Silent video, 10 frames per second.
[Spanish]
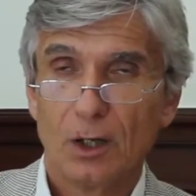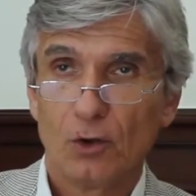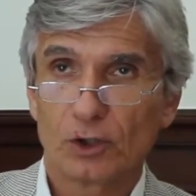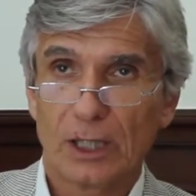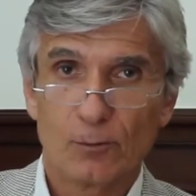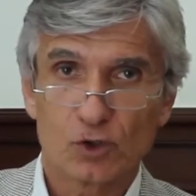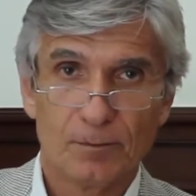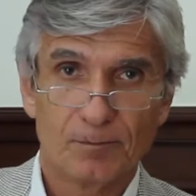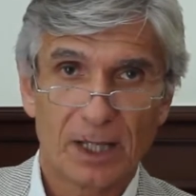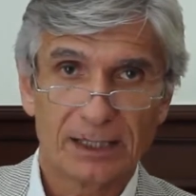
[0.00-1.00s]
lo tenemos
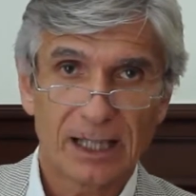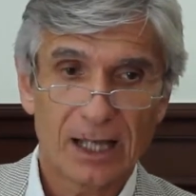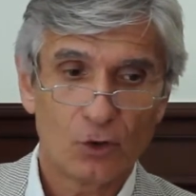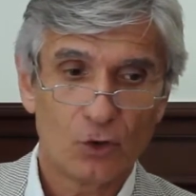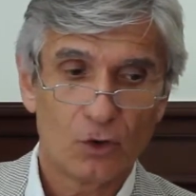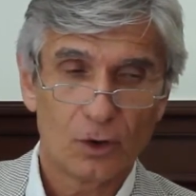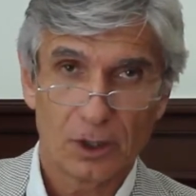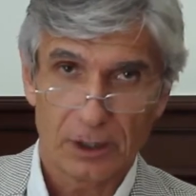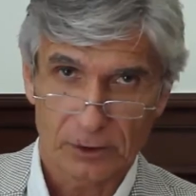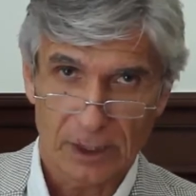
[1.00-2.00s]
implantado,
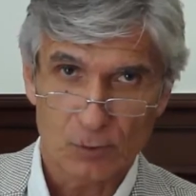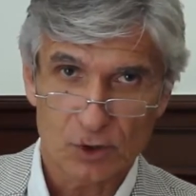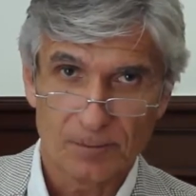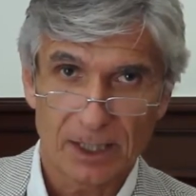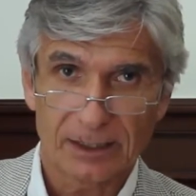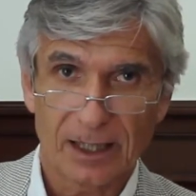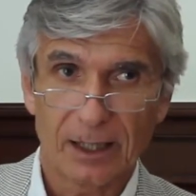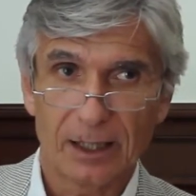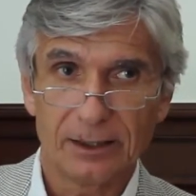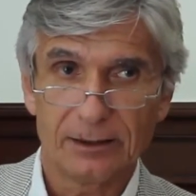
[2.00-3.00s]
eh, tenemos
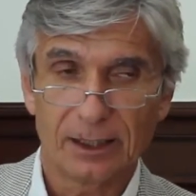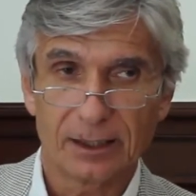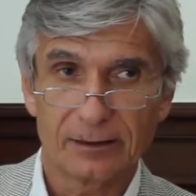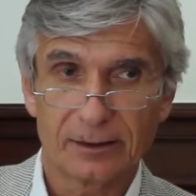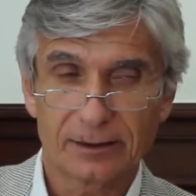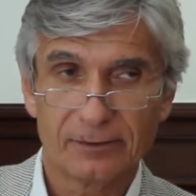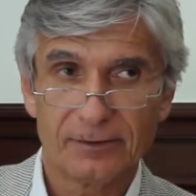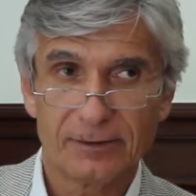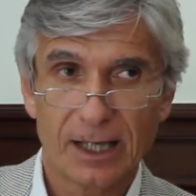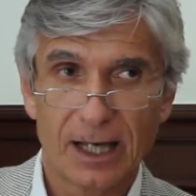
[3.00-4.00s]
implantada la inteligencia
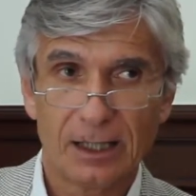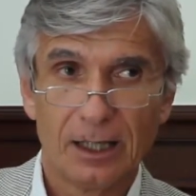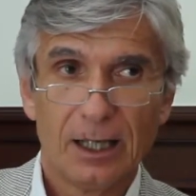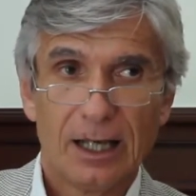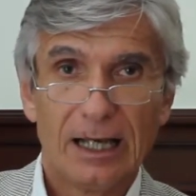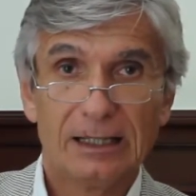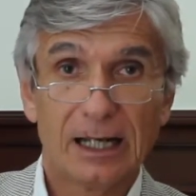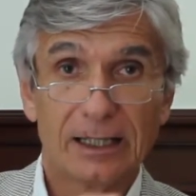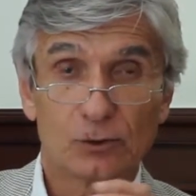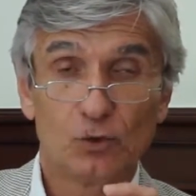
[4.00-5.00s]
artificial en la
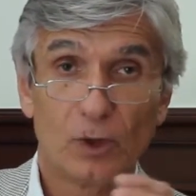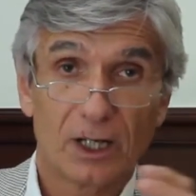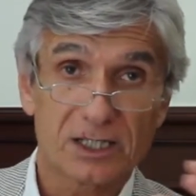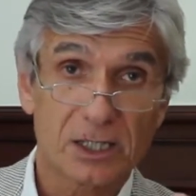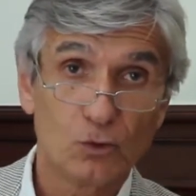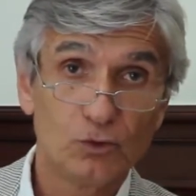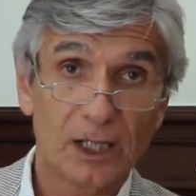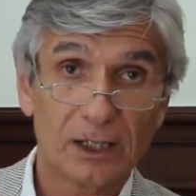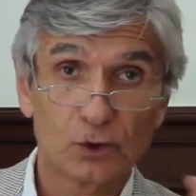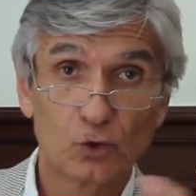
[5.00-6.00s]
lectura, en la segunda
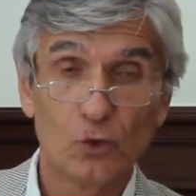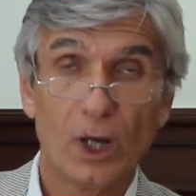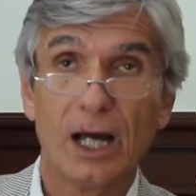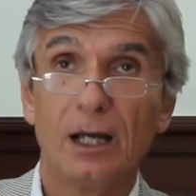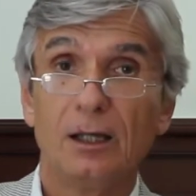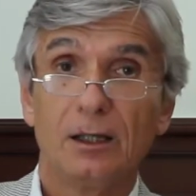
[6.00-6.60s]
lectura